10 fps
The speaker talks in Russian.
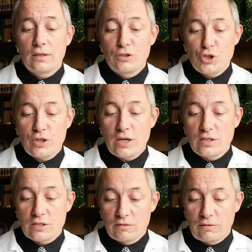
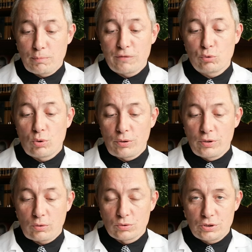начинается
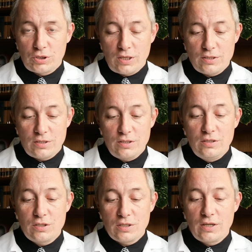повторный рост счастья и
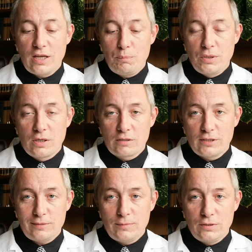достигает пика к
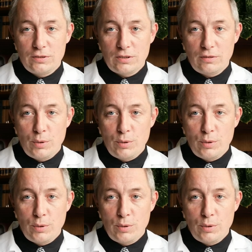80.